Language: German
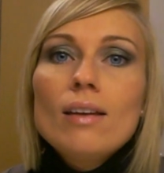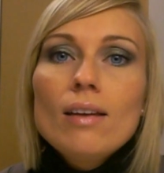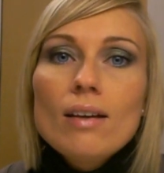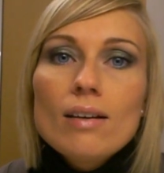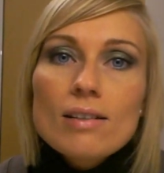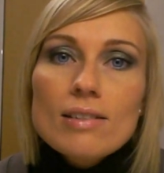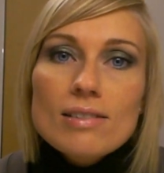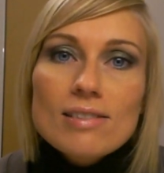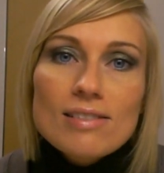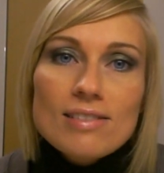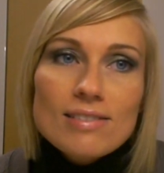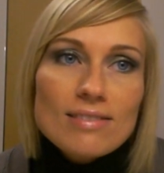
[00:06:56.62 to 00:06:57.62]
Ja, das ist
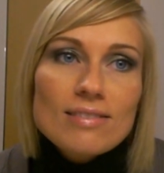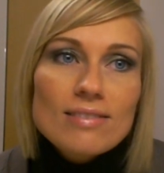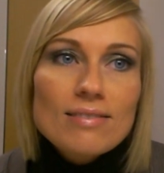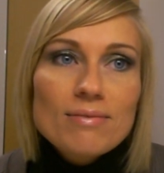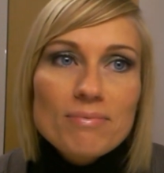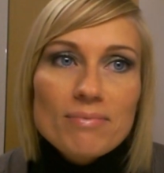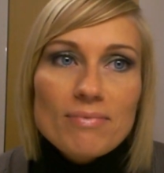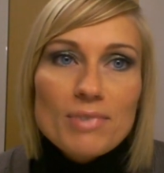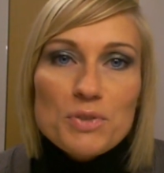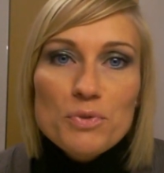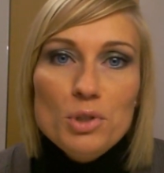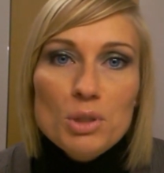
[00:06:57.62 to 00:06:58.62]

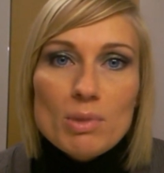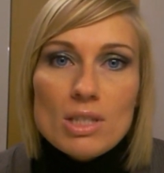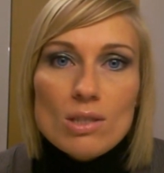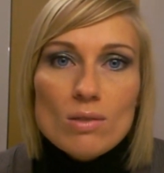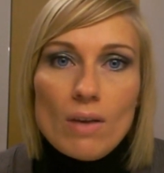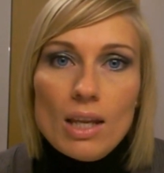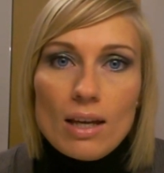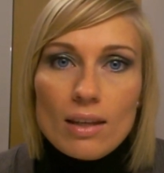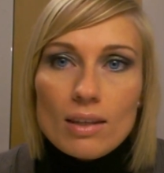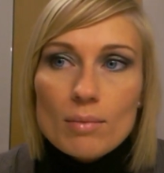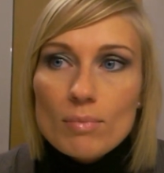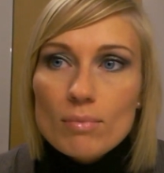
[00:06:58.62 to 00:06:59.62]
was wünscht man sich zu
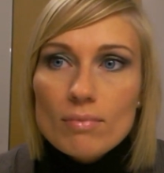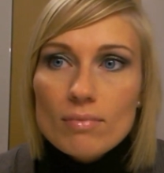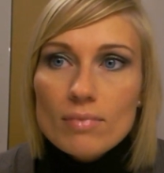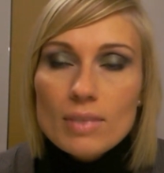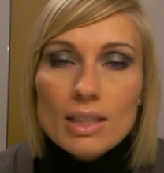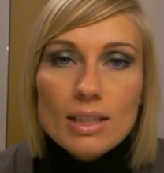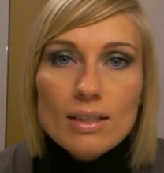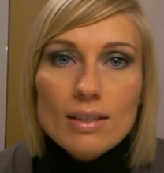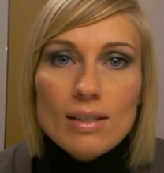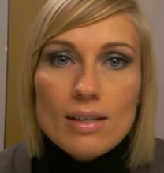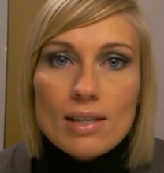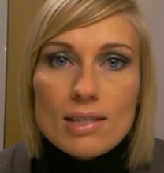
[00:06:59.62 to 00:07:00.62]
Weihnachten?
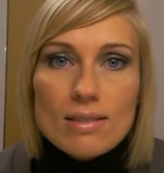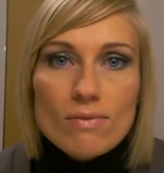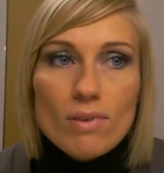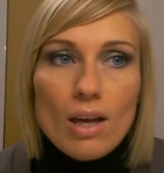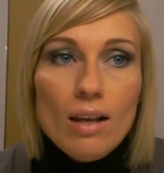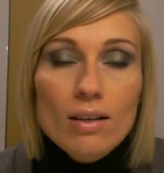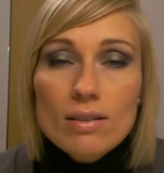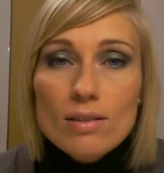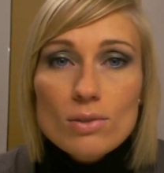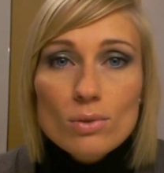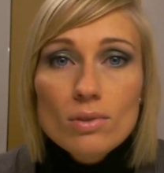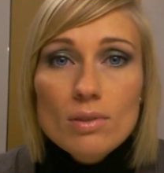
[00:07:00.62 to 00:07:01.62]
Dass wir alle
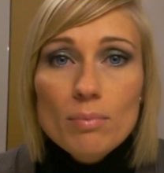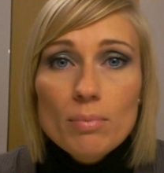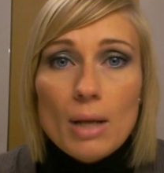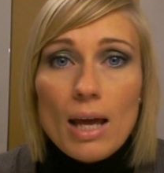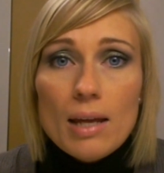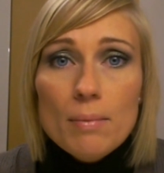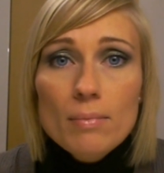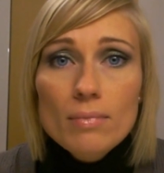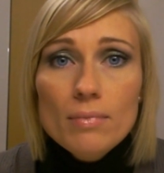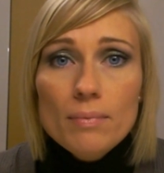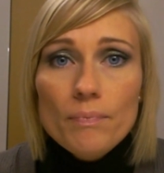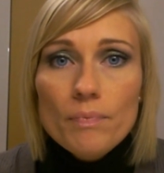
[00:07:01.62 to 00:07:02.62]
gesund
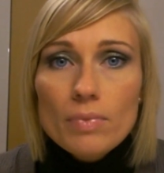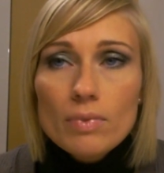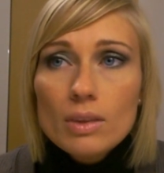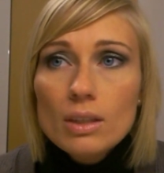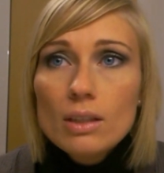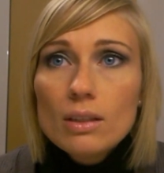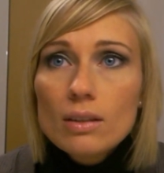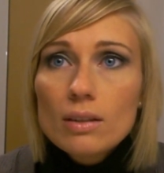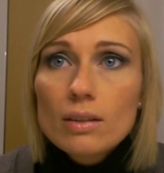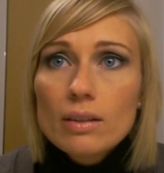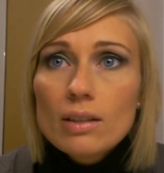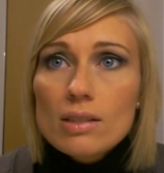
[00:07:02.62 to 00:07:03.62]
bleiben,
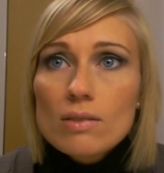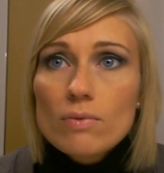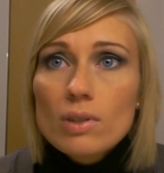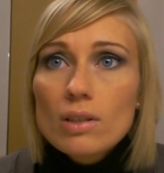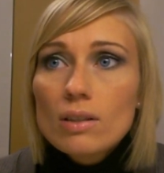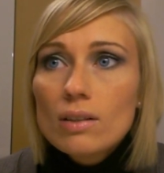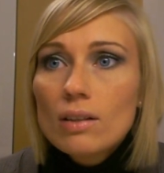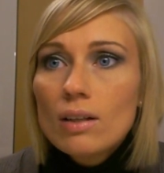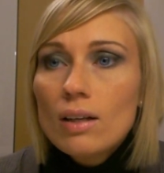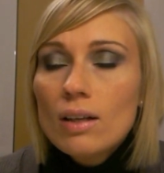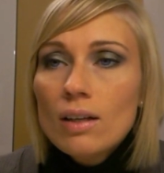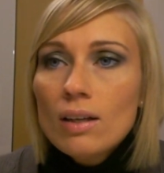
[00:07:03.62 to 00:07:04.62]
dass wir
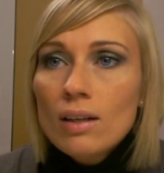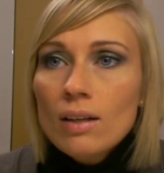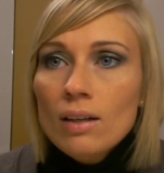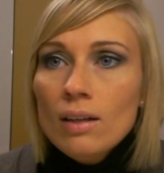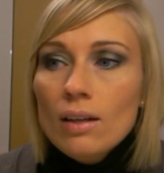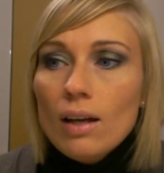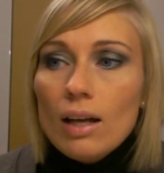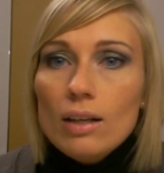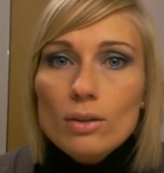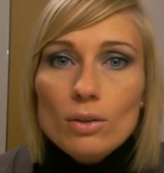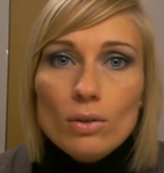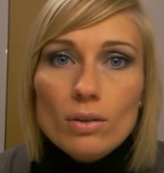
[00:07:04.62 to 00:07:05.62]

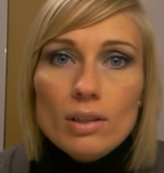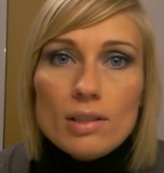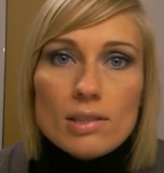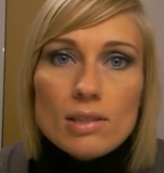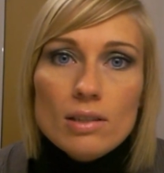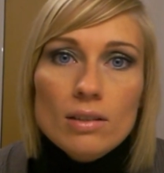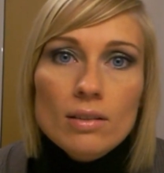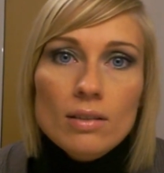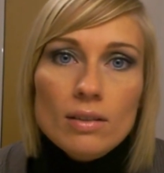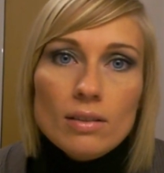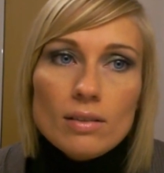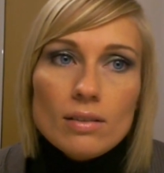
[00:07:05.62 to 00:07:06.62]
alle glücklich sind,